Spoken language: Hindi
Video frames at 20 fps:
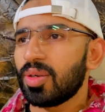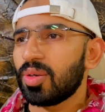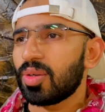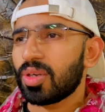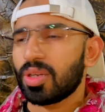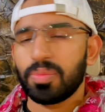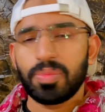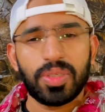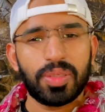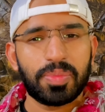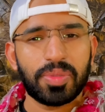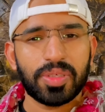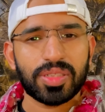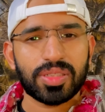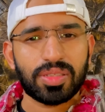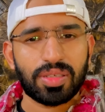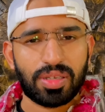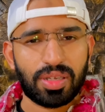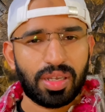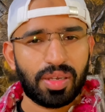और अभी
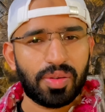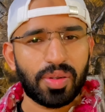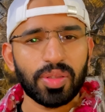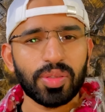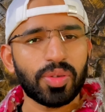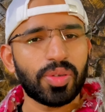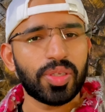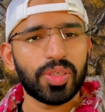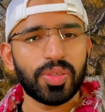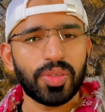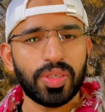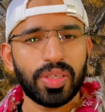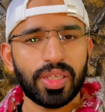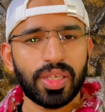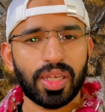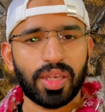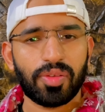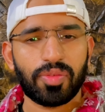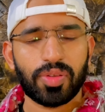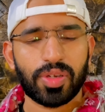बस थकावट थोड़ी हुई
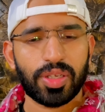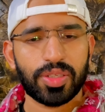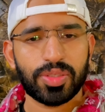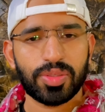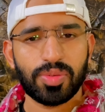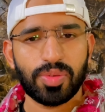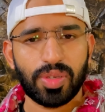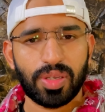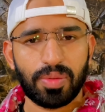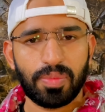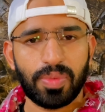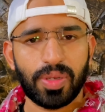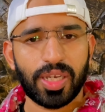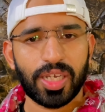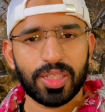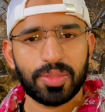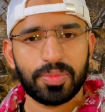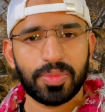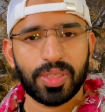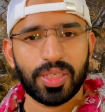है फ्रेश होंगे
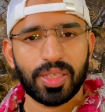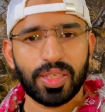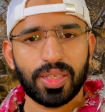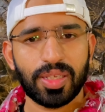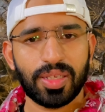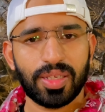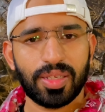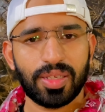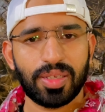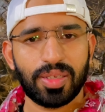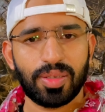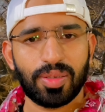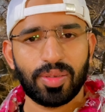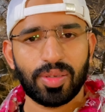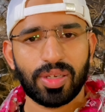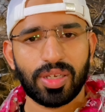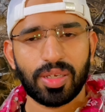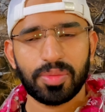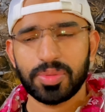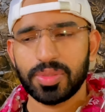बाद में
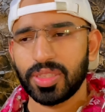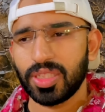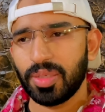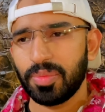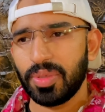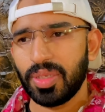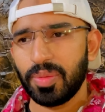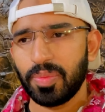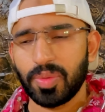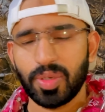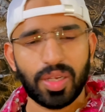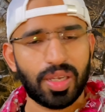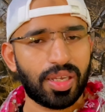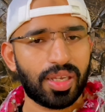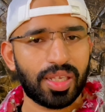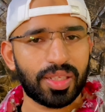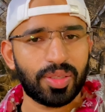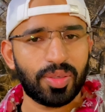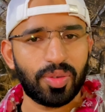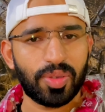और आपसे भी
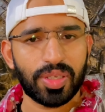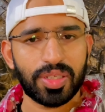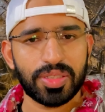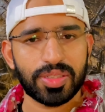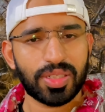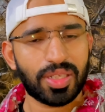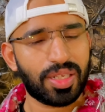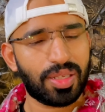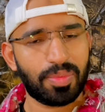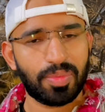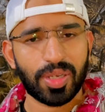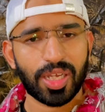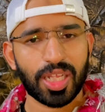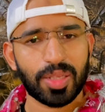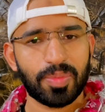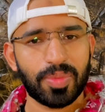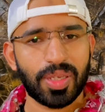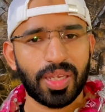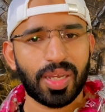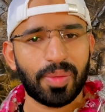मुलाकात होगी इंशाल्लाह
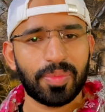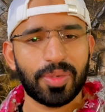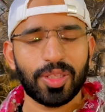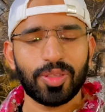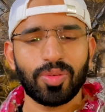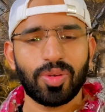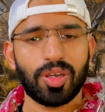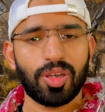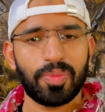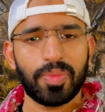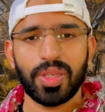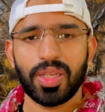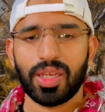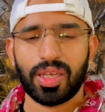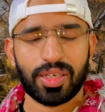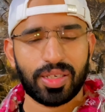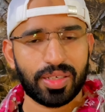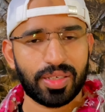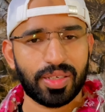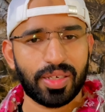बाद में आपने दुआओं में
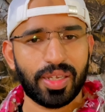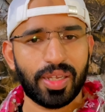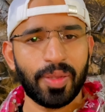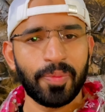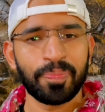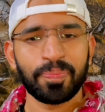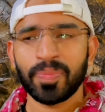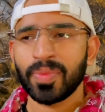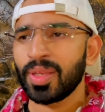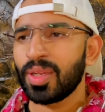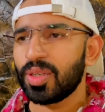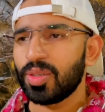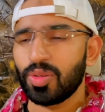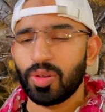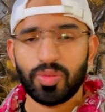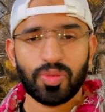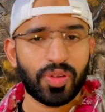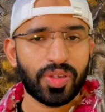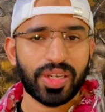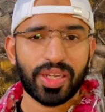याद रखना है
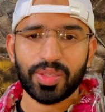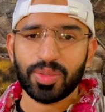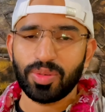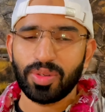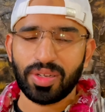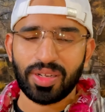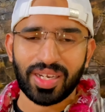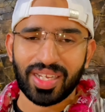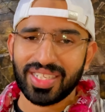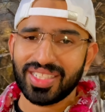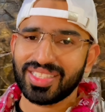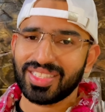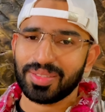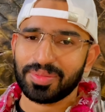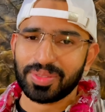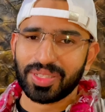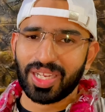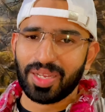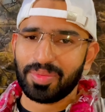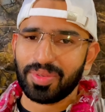डोंट फॉरगेट टू लाइक
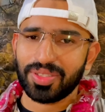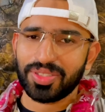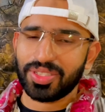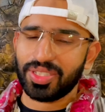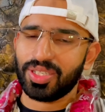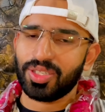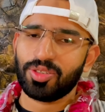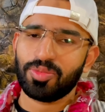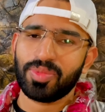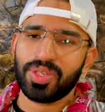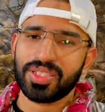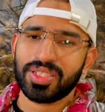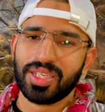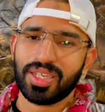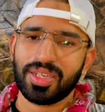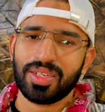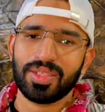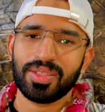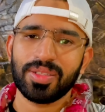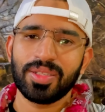सब्सक्राइब एंड शेयर टू माई
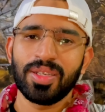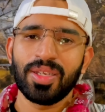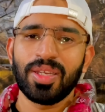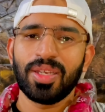चैनल